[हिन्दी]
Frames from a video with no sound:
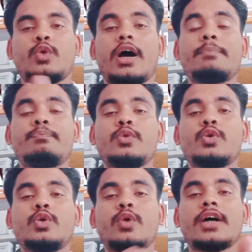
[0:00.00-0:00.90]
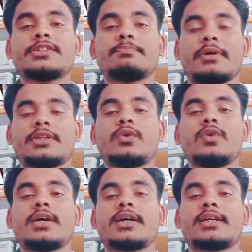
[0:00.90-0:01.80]
तो आप लोगों को आज
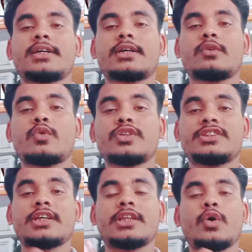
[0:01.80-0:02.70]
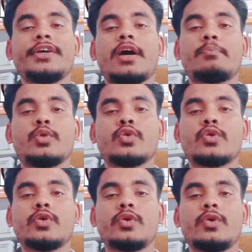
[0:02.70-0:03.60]
बताऊंगा कौन सा दवाई आप
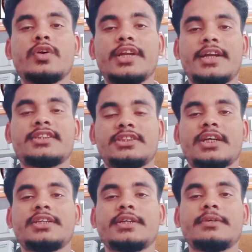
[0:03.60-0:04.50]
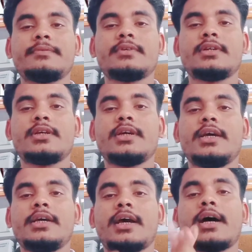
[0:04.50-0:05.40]
लोगों को लेना चाहिए
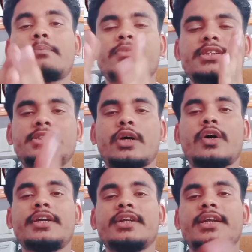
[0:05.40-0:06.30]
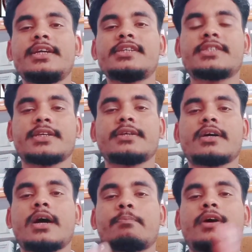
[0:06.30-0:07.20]
या आप इस दवाई लेने से
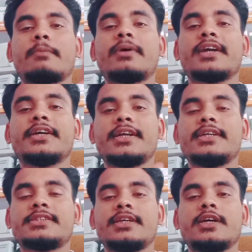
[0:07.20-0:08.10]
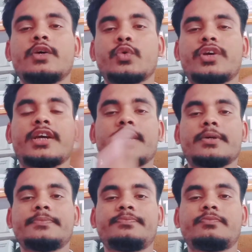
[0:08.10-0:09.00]
आपका बाल गिरने से रोकेगा